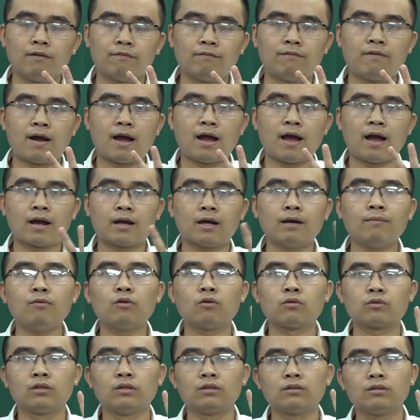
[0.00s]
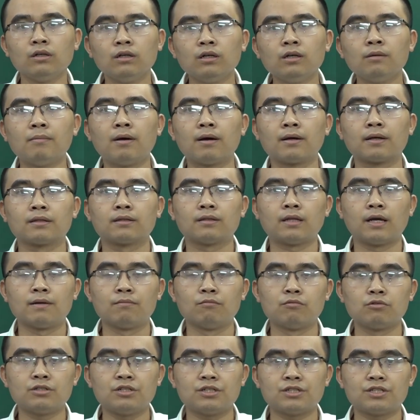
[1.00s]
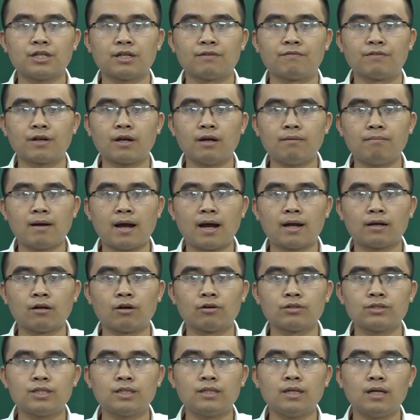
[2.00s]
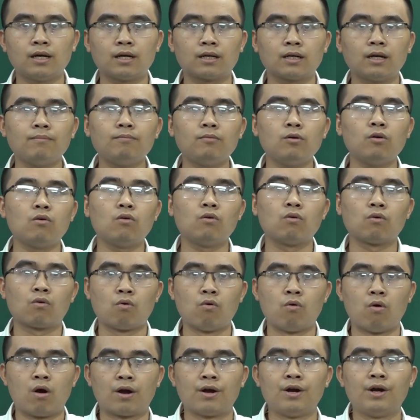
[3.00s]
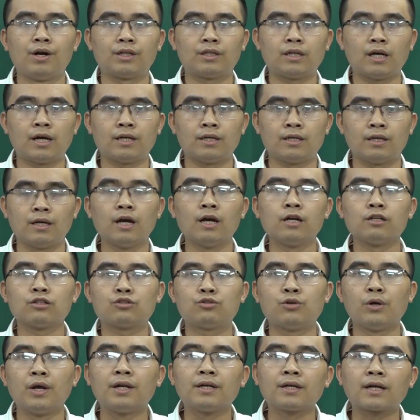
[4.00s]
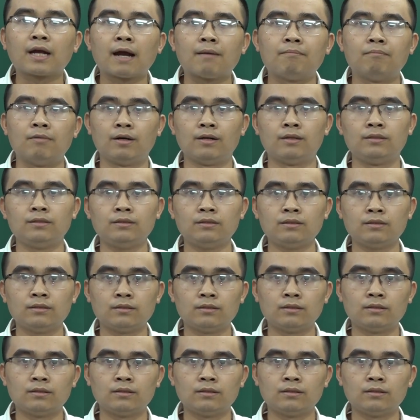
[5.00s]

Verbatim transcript: Và cấp độ thứ tư mà thầy muốn chia sẻ với các bạn đó chính là cấp độ của người thầy truyền cảm hứng.